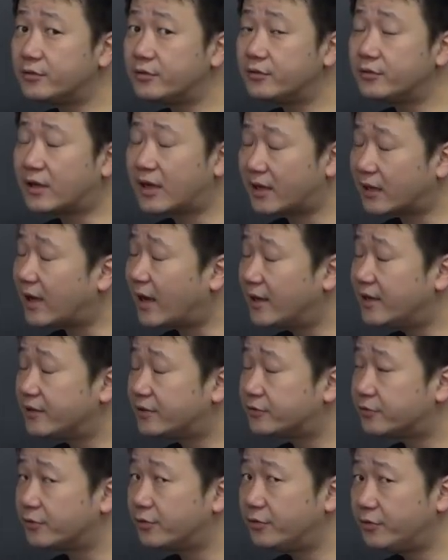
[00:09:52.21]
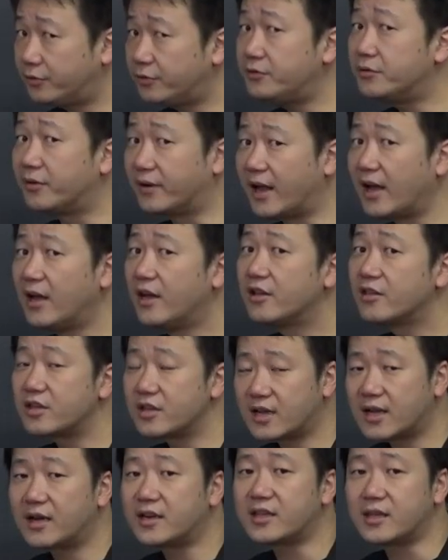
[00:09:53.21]
ルールをね
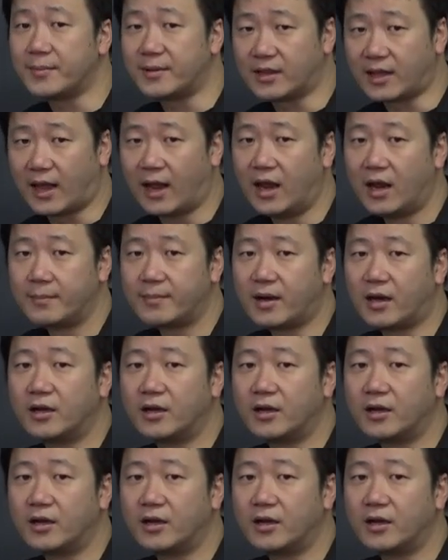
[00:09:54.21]
しっかり決めて、